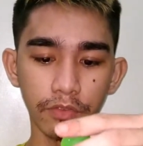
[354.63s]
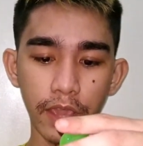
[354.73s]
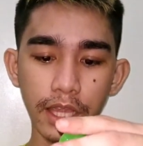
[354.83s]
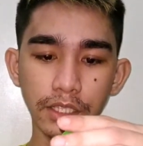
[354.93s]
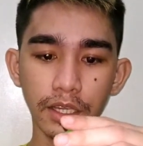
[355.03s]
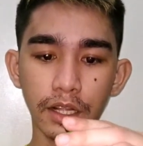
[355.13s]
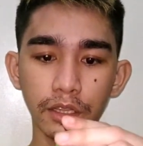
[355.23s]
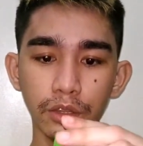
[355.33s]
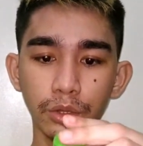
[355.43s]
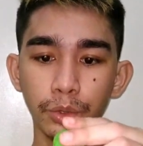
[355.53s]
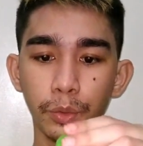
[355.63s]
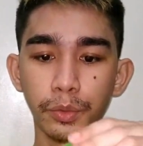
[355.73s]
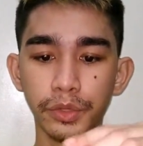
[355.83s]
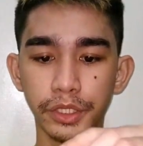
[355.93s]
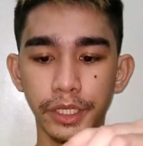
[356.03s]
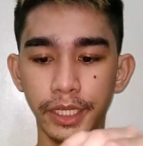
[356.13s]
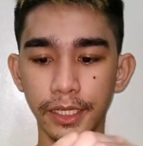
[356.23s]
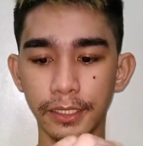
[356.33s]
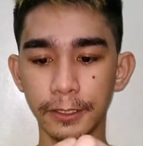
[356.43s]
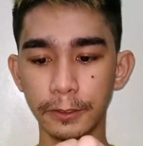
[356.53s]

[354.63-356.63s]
facial toner.